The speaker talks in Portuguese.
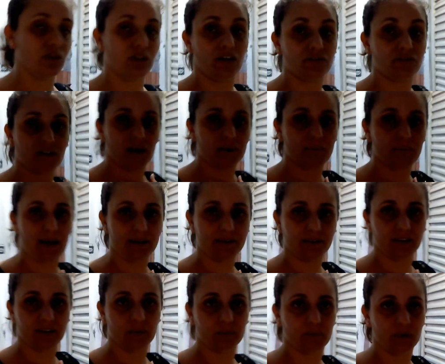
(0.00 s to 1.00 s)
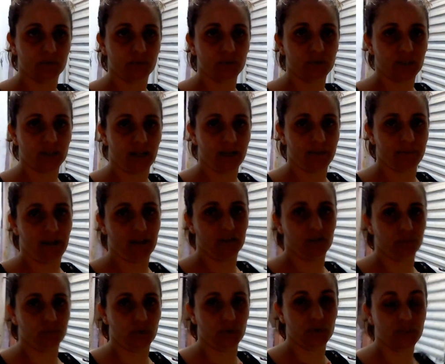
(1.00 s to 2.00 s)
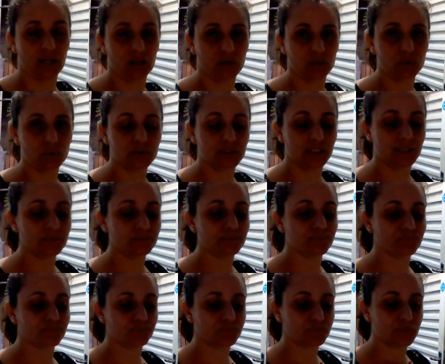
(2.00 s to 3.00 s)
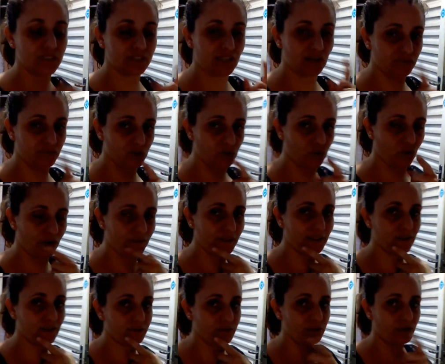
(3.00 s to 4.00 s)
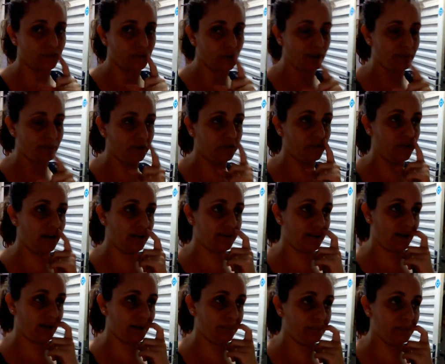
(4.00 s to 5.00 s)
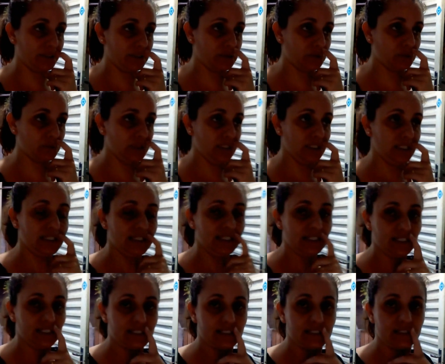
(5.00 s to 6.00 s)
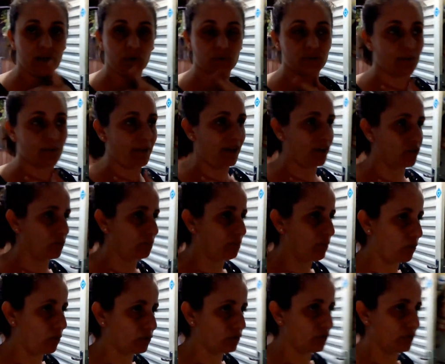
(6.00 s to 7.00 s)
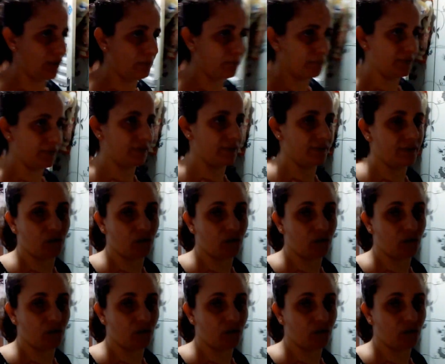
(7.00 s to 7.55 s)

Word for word: na farmácia depois buscar remédio meu e da Luna e da Vitória, que a Vitória é o remédio dela tá acabando. E não dá mais no posto, né? Precisa